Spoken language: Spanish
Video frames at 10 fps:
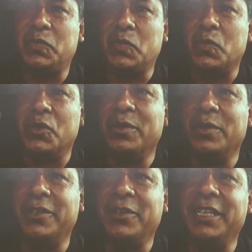Muy
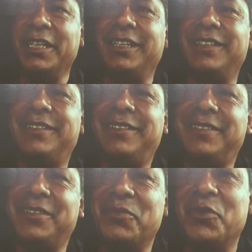buenos
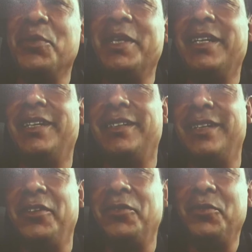días, muy bien, gracias a
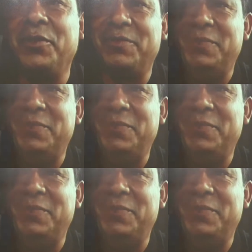Dios, muy bien.